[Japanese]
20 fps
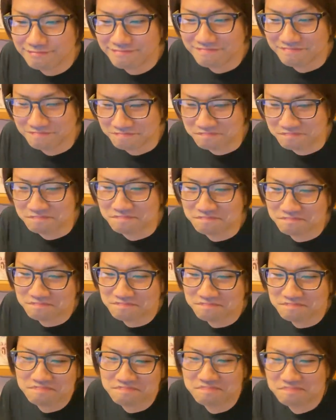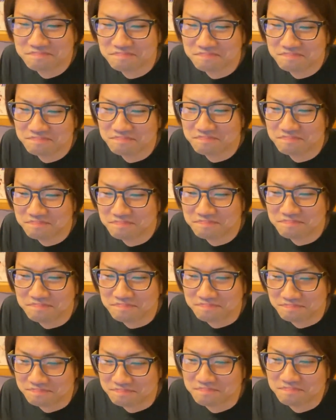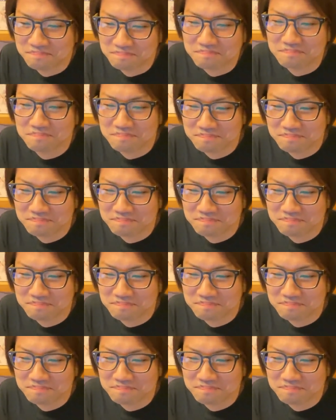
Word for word: うん。うんうん。